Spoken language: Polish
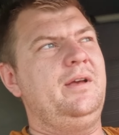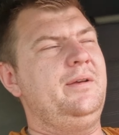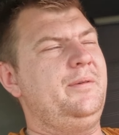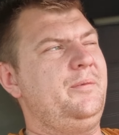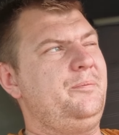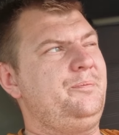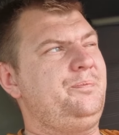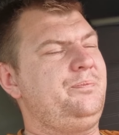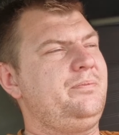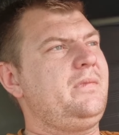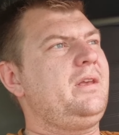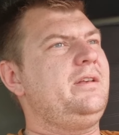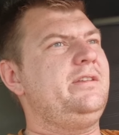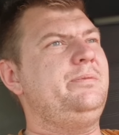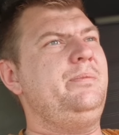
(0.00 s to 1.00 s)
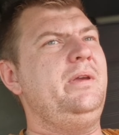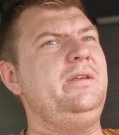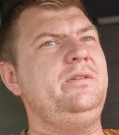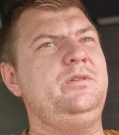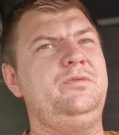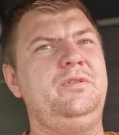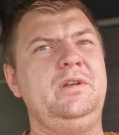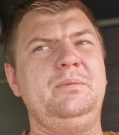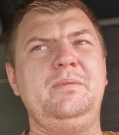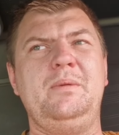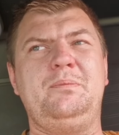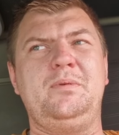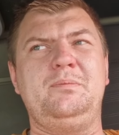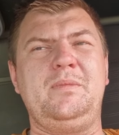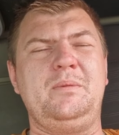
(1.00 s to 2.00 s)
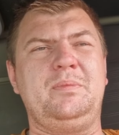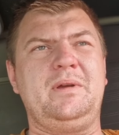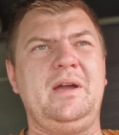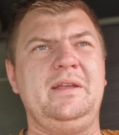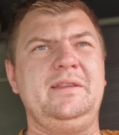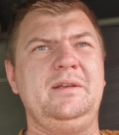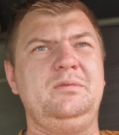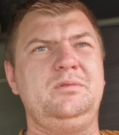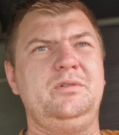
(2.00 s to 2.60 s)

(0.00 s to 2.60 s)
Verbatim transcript: um, zmienić firmę, bo mam kanał,